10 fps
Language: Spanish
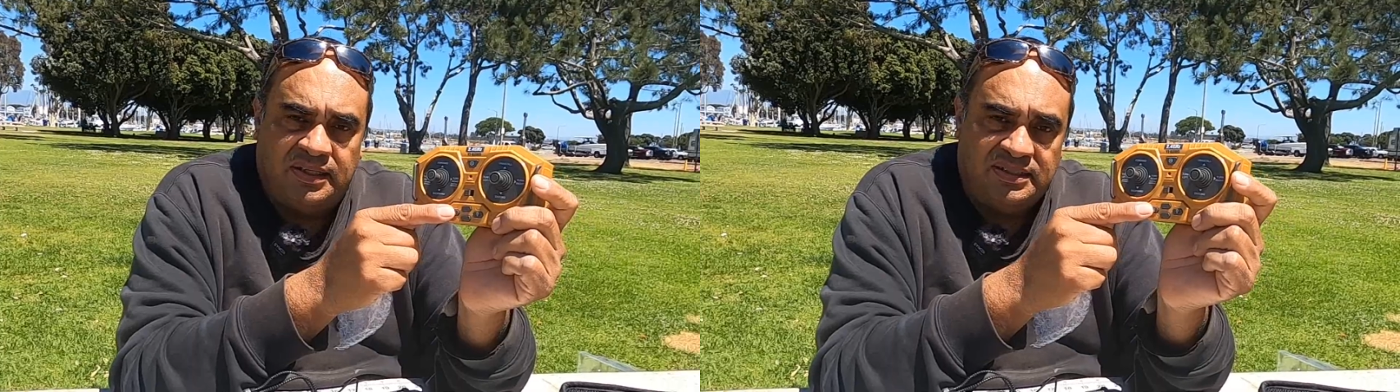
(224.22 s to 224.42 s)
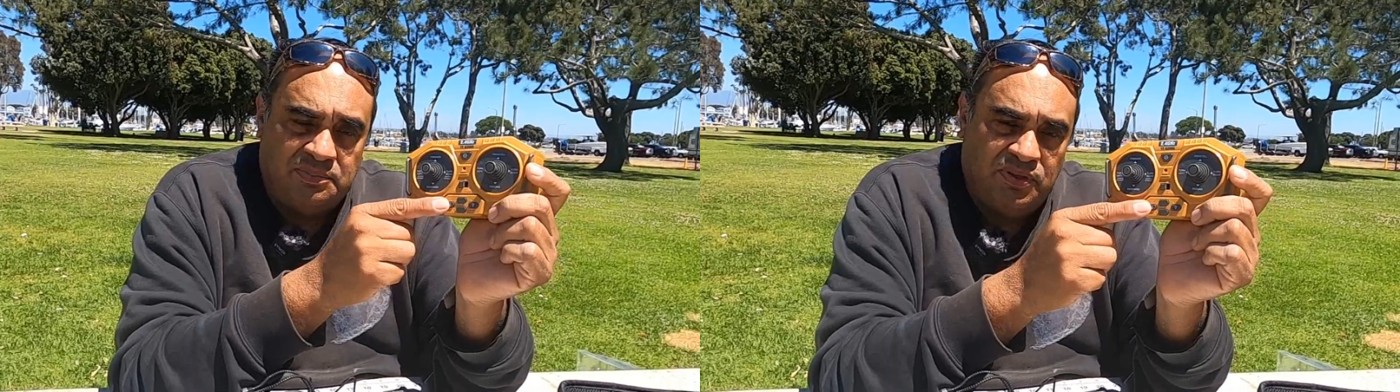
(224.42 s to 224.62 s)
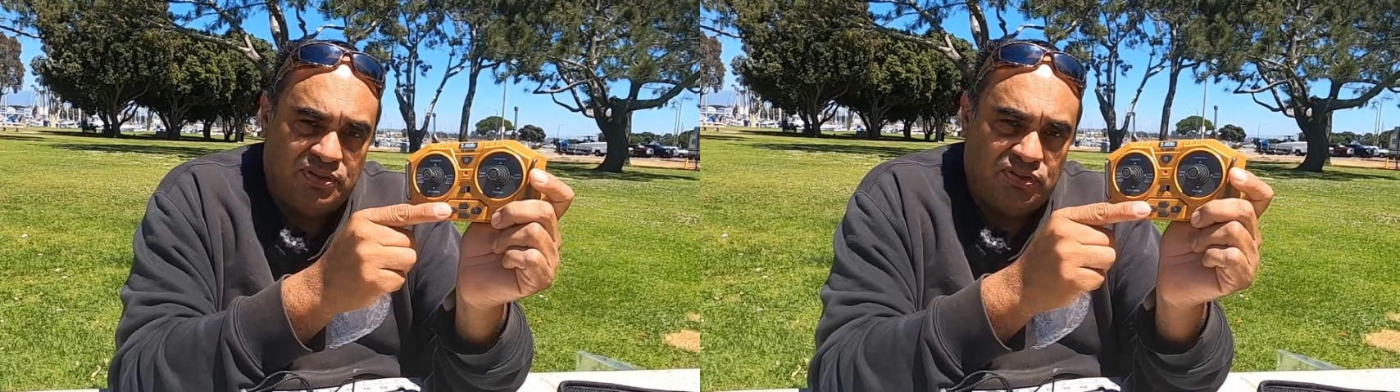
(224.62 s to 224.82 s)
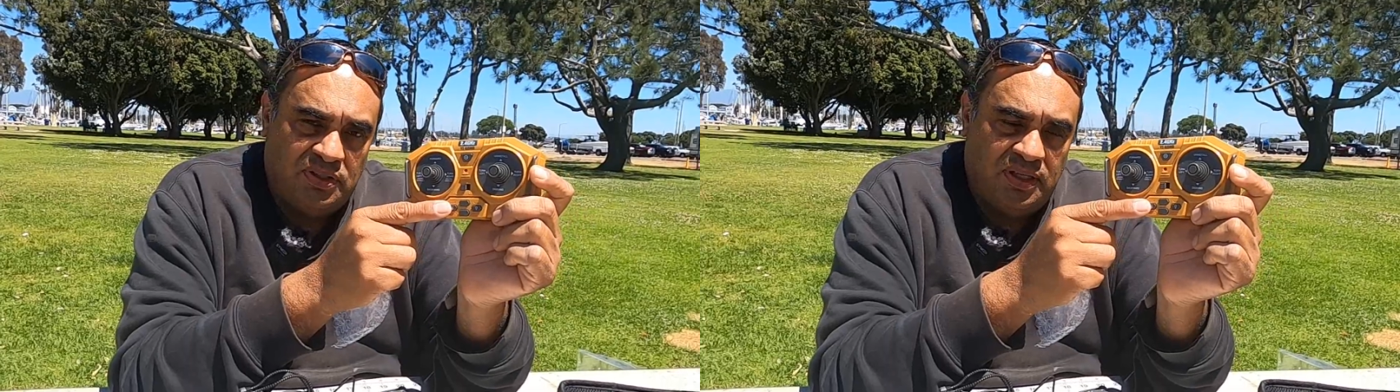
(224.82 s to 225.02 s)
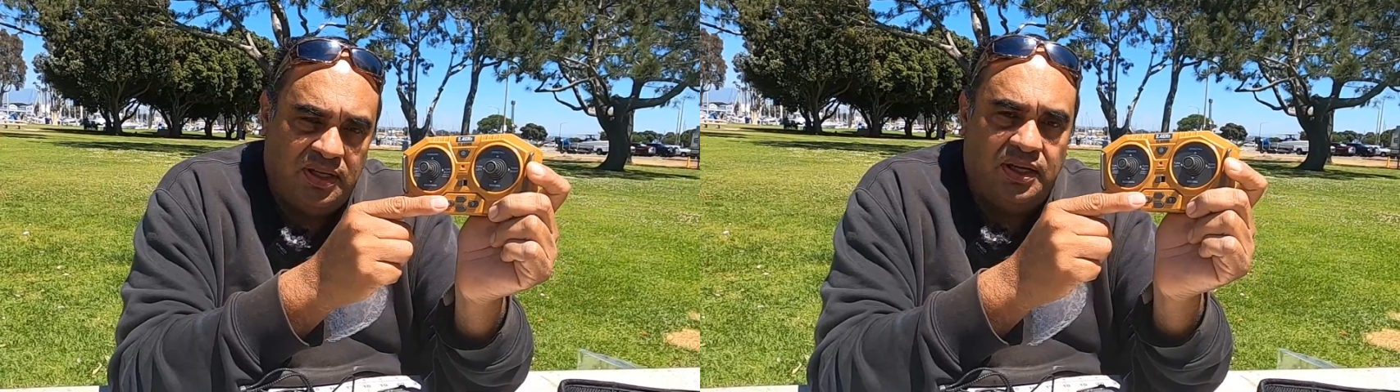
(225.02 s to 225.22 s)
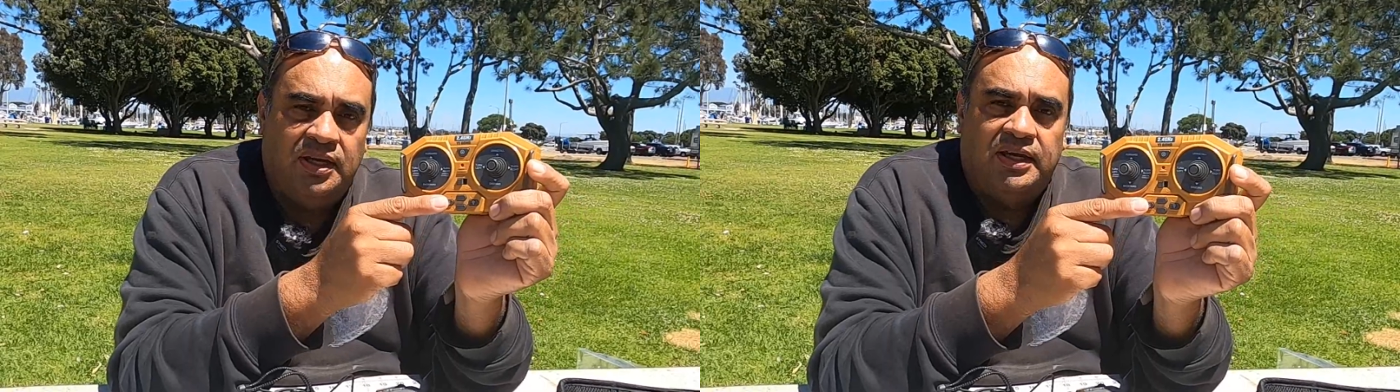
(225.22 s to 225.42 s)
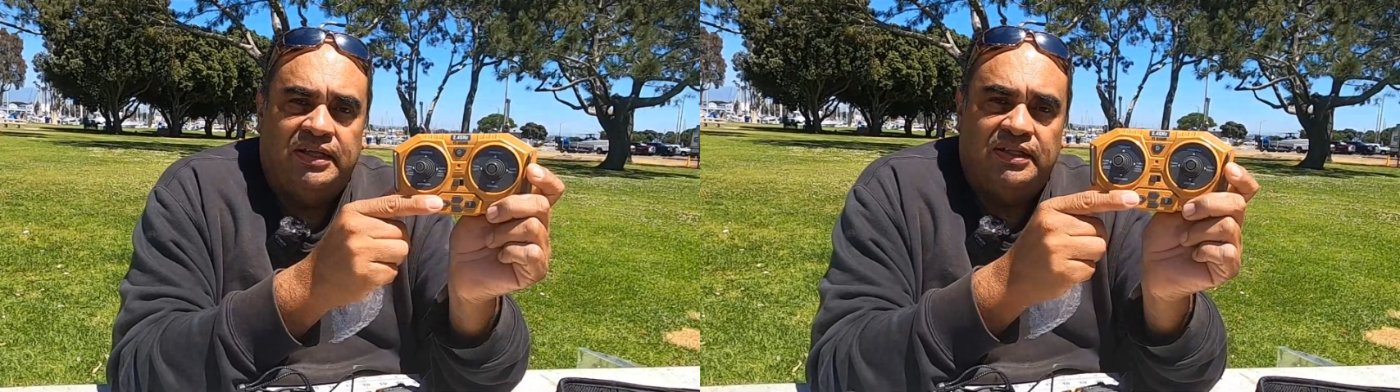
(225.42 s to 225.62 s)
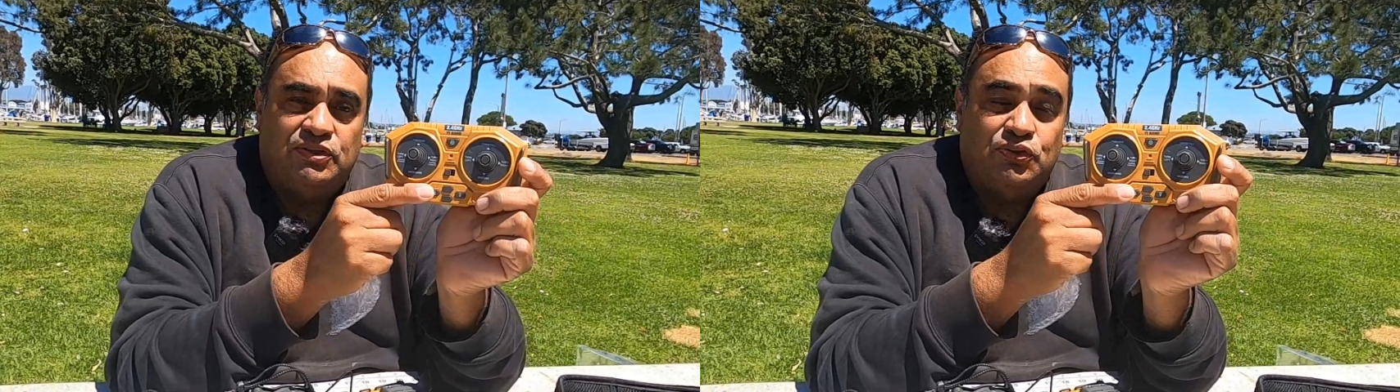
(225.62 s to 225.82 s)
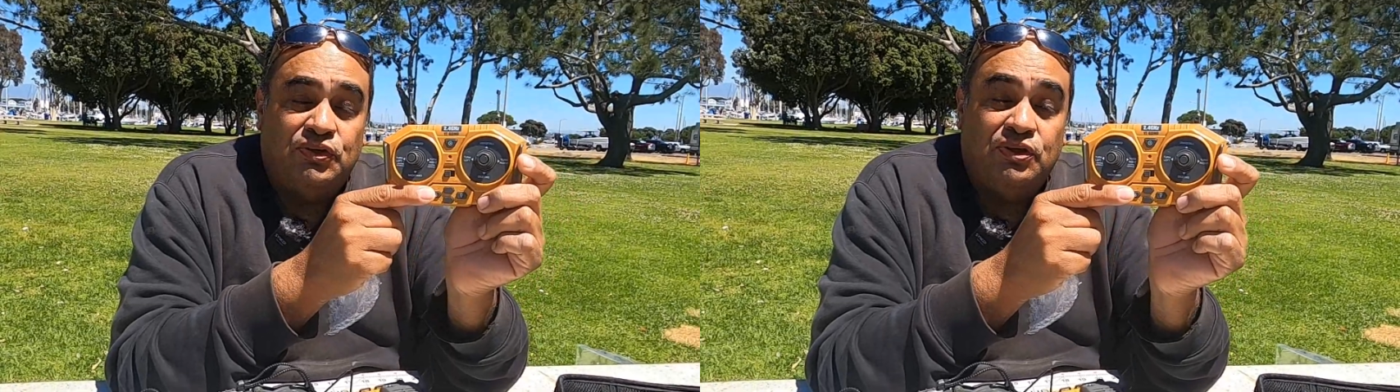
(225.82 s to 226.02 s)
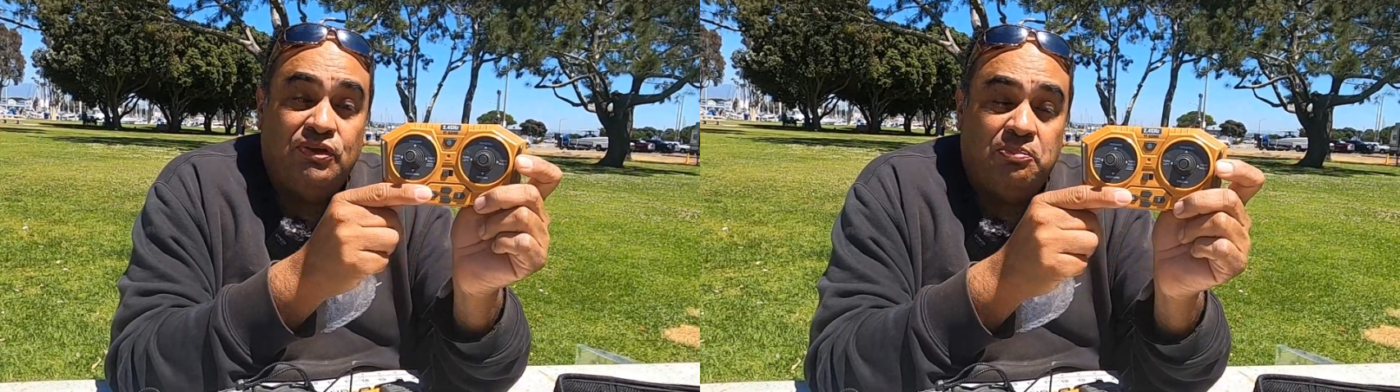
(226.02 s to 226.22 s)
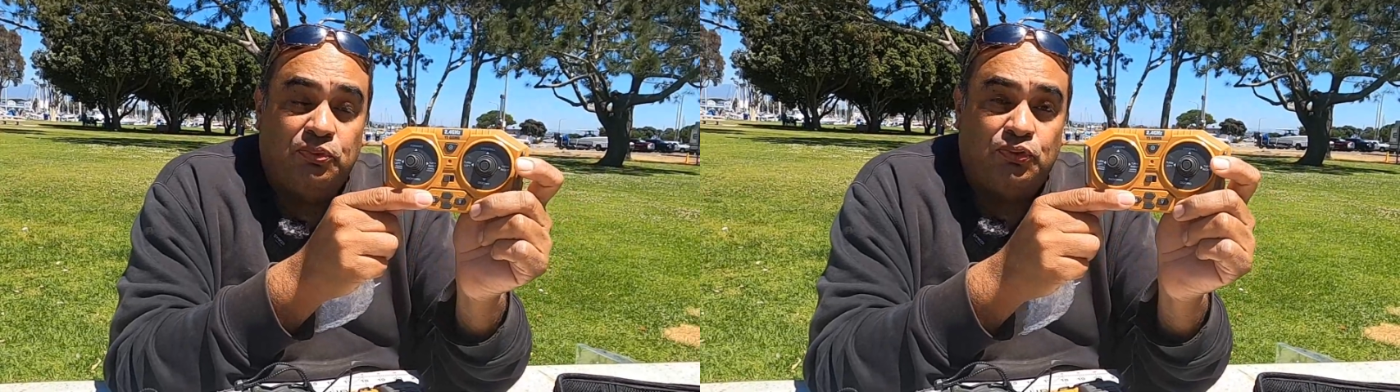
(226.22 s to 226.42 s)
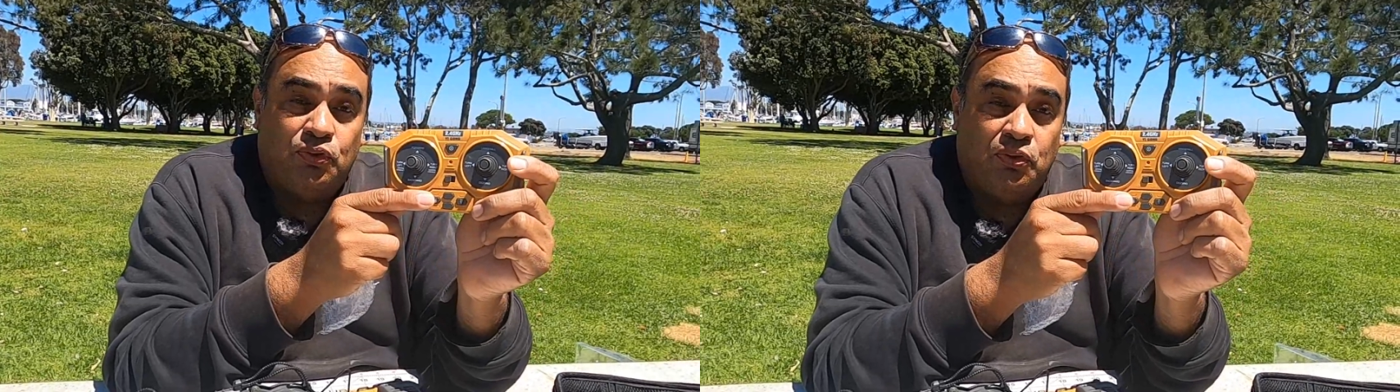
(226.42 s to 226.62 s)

trae simulación de, sonido del motor.